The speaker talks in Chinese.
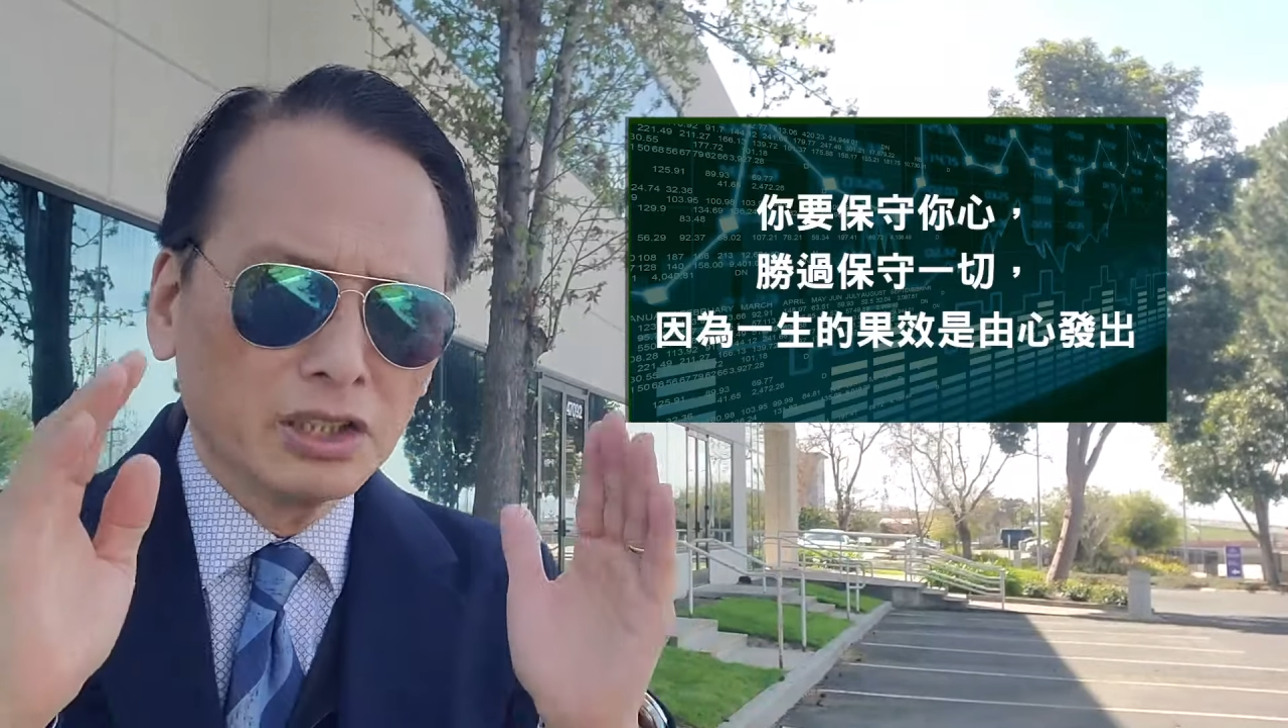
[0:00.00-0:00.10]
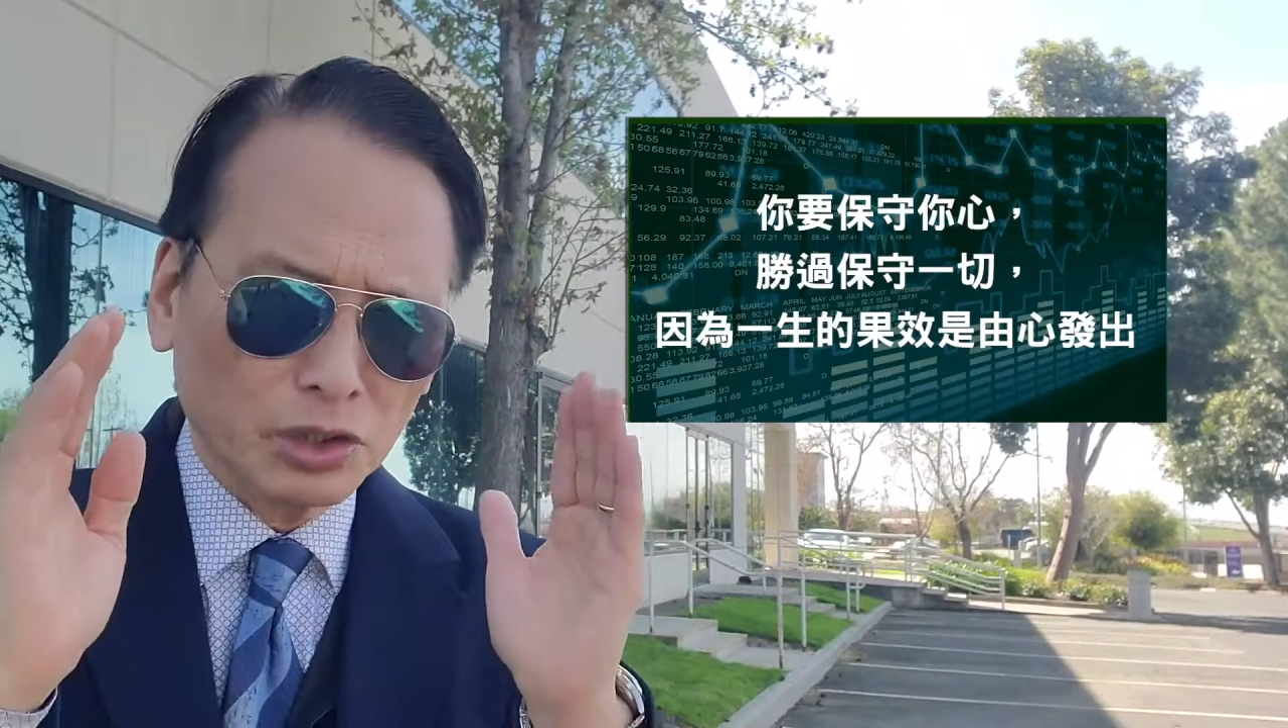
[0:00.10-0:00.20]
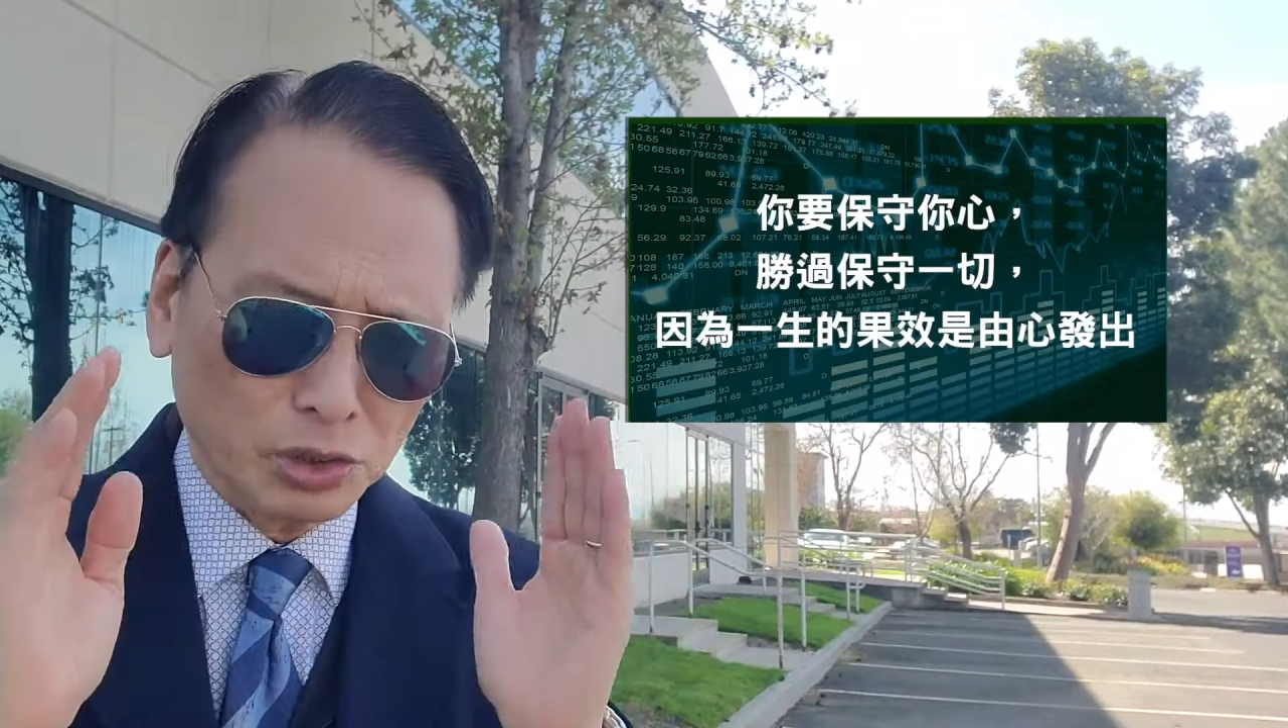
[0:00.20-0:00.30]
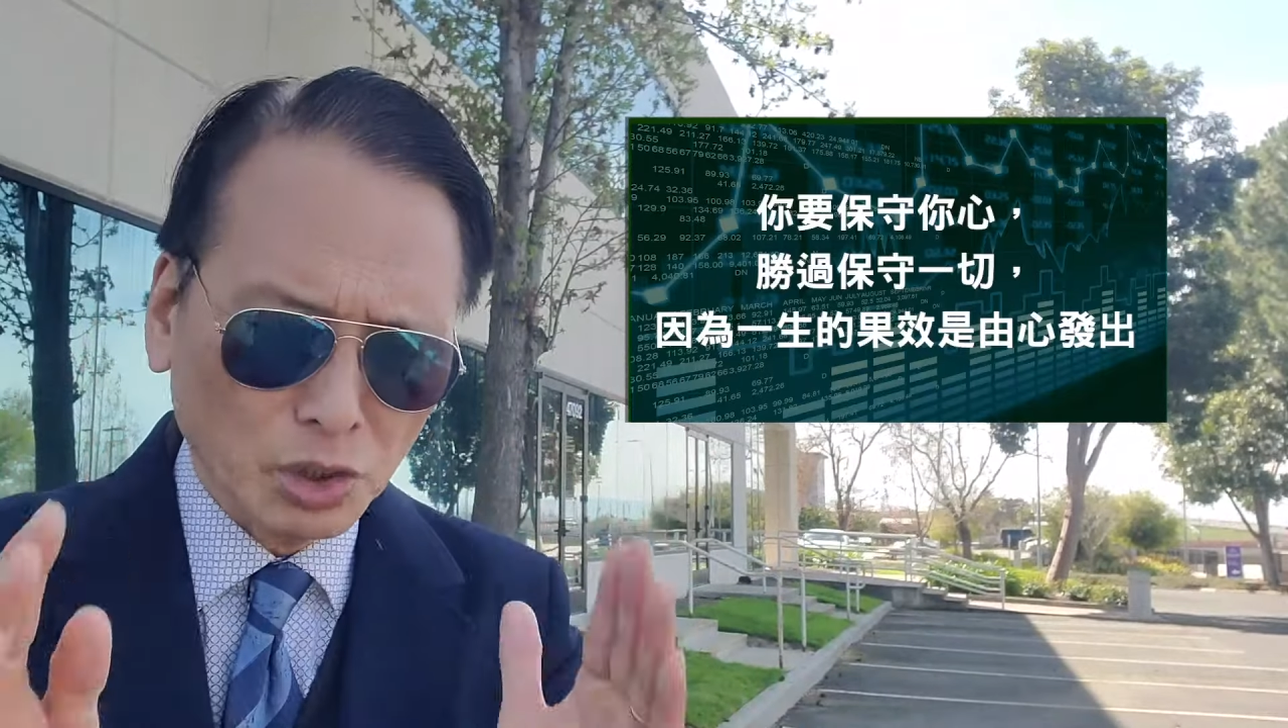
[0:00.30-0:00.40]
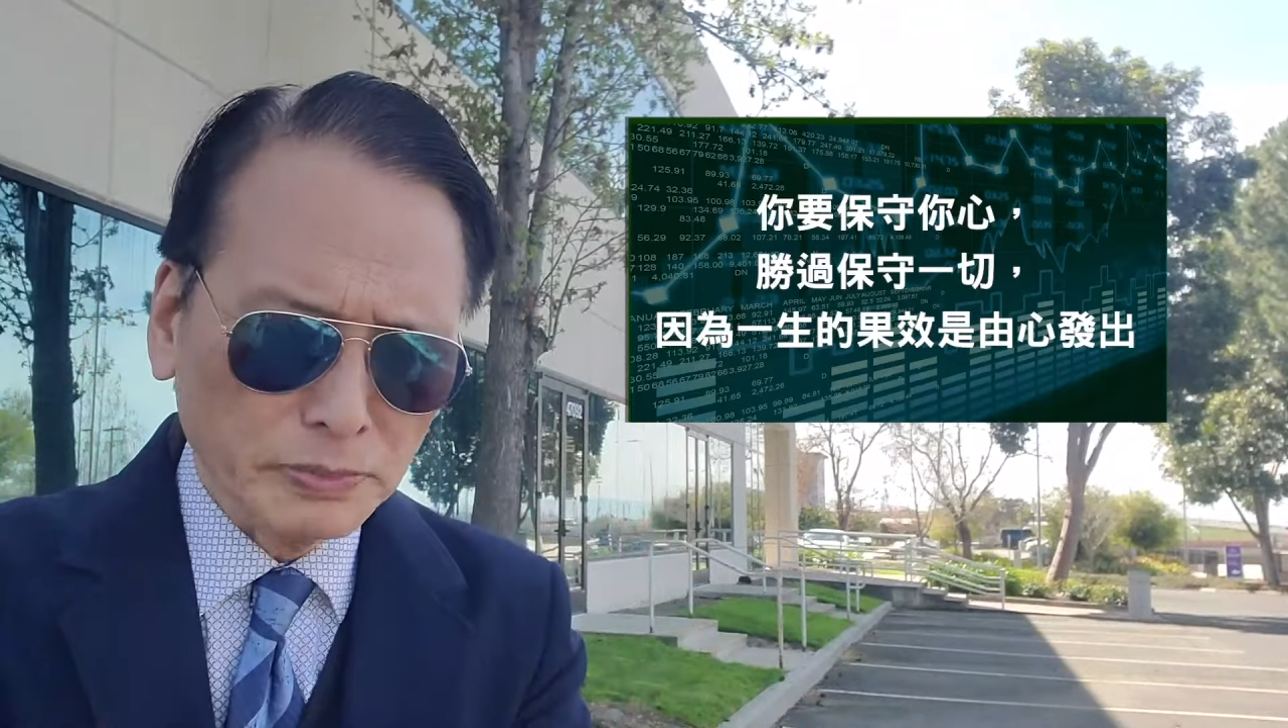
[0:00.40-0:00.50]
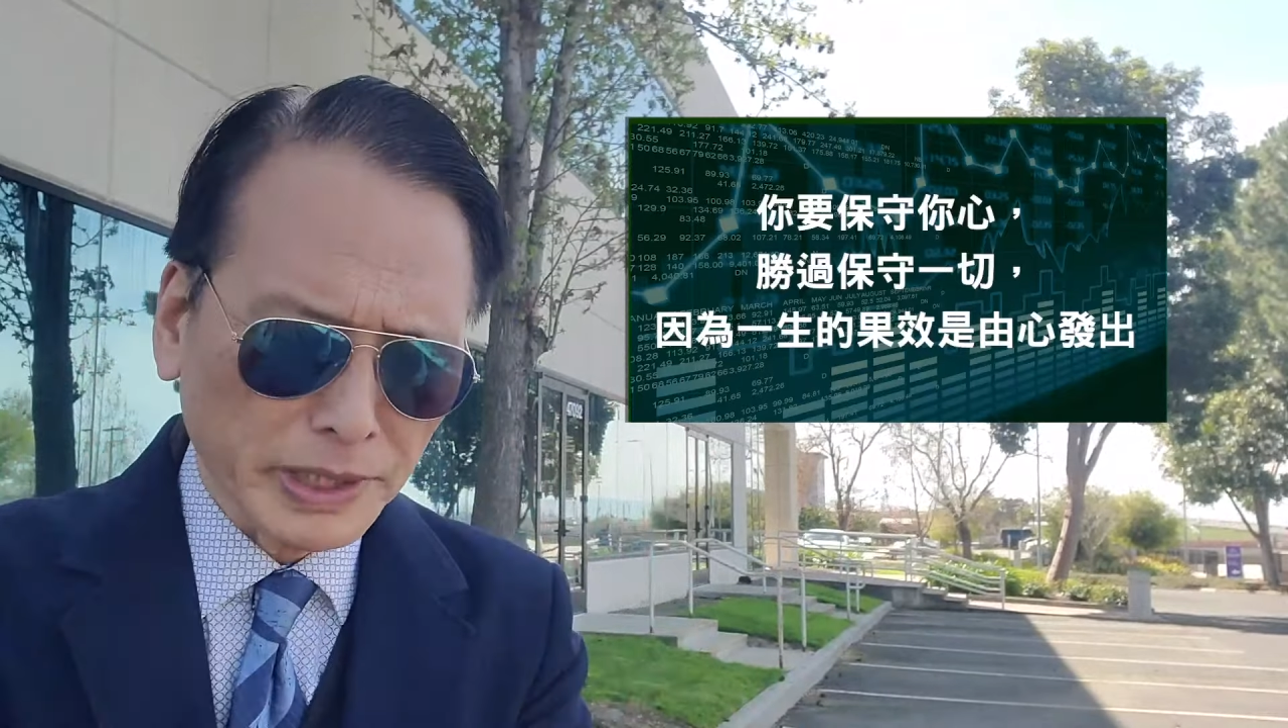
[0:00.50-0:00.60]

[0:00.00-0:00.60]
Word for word: 有聪